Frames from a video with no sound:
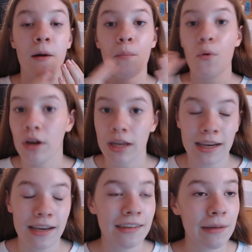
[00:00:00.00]
porque
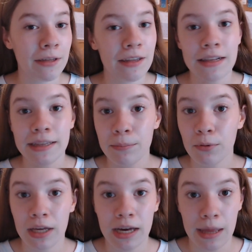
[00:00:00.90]
es depende del tipo
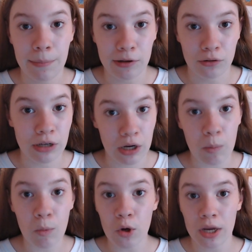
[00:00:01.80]
de cada persona,
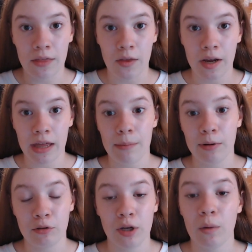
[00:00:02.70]
cómo lo quiere hacer cada persona.